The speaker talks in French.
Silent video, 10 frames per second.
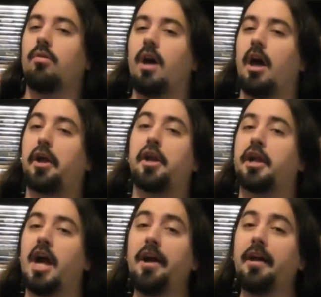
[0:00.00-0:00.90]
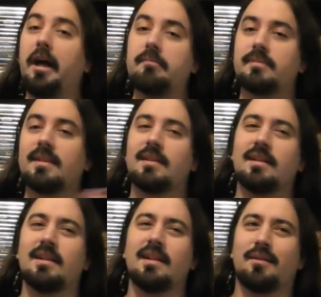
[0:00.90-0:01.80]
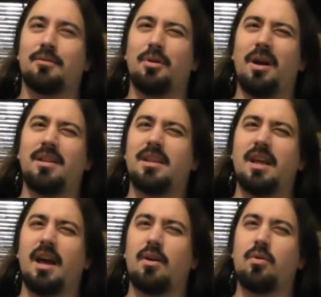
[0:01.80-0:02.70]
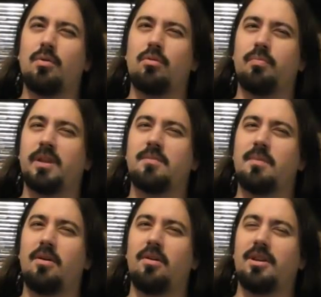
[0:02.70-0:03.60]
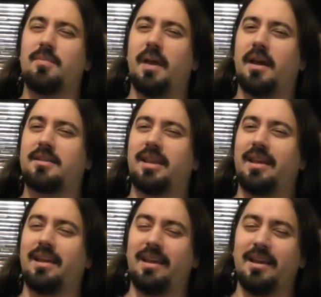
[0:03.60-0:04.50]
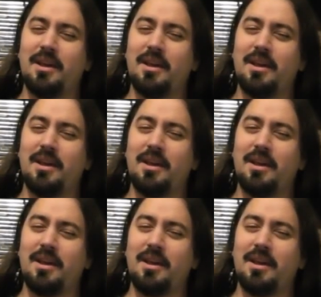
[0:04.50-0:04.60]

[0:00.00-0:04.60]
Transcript: on n'aura rien à craindre. Il y aura des dragons complètement en liberté